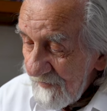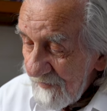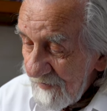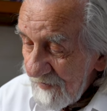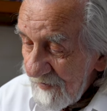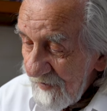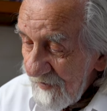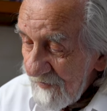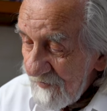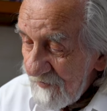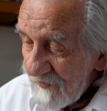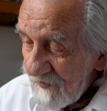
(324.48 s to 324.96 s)

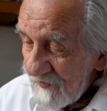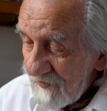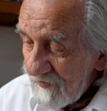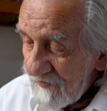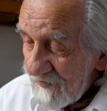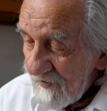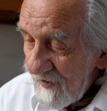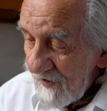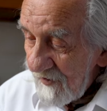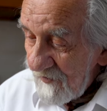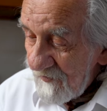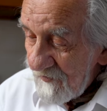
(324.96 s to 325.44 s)
kiedyś
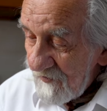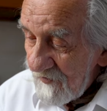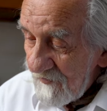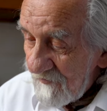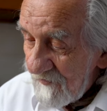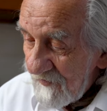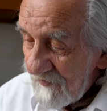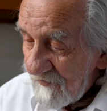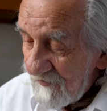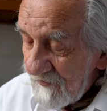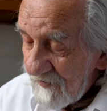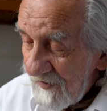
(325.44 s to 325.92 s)
na jakąś
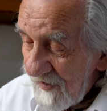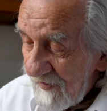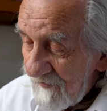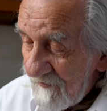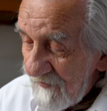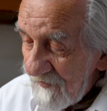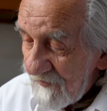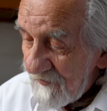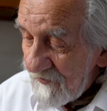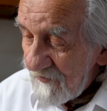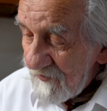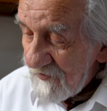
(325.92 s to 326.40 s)

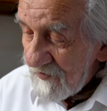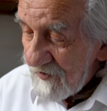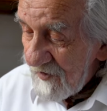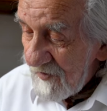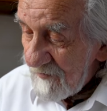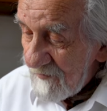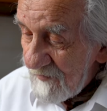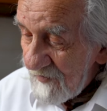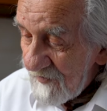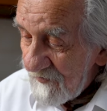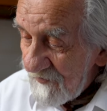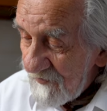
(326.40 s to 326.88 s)
wystawę do
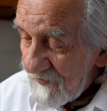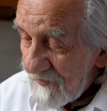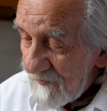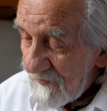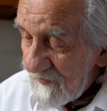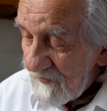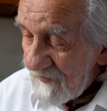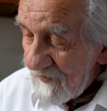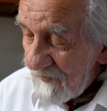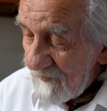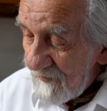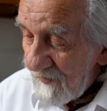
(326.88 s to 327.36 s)
Niemiec,
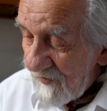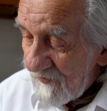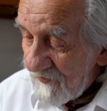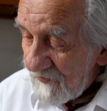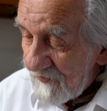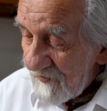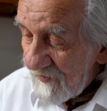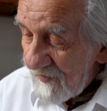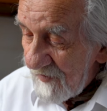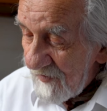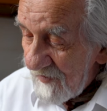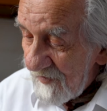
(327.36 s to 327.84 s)
żeby
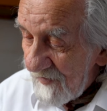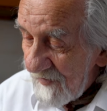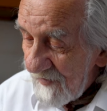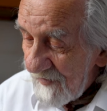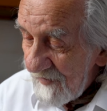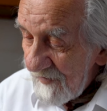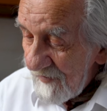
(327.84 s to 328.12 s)
zobaczyli,